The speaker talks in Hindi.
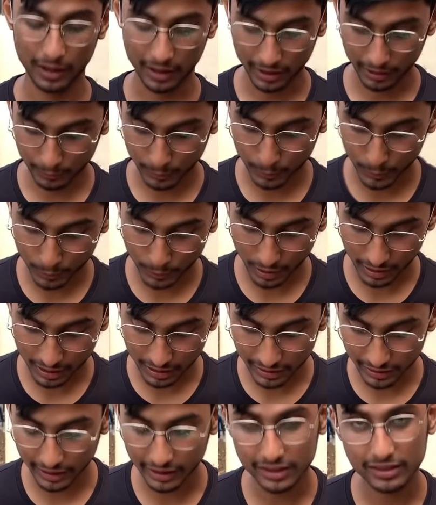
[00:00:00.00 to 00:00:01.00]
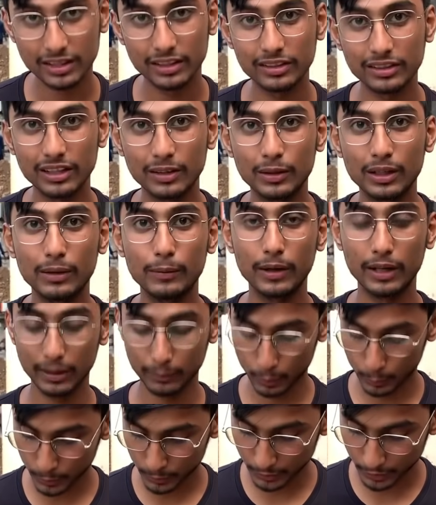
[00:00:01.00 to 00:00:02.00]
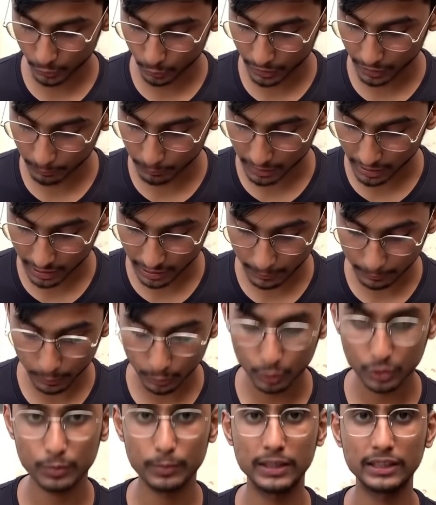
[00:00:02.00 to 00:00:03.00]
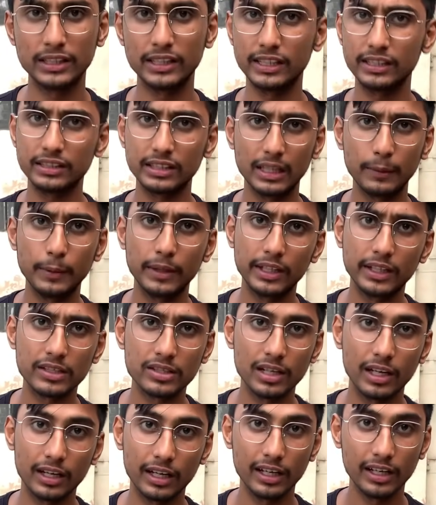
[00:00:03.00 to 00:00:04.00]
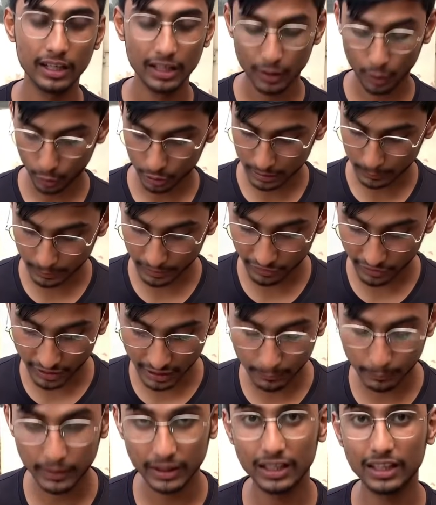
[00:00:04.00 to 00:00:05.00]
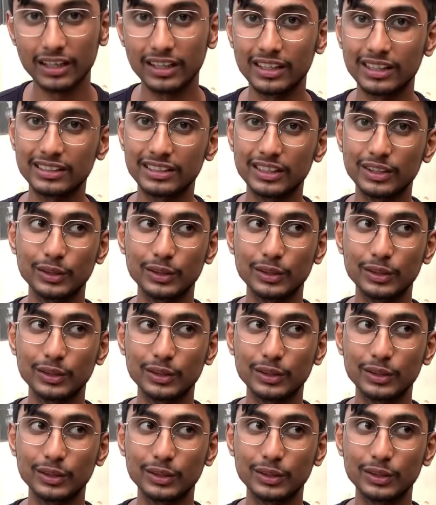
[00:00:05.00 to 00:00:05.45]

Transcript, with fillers: हर एक मोमोज अलग ही टेस्ट है इसका मतलब हर एक मोमोज में यूनिक मिलेगा आपको कुछ भी ऐसा नहीं कि सेम ही टेस्ट आ रहा है और सबकी फीलिंग भी अलग अलग थी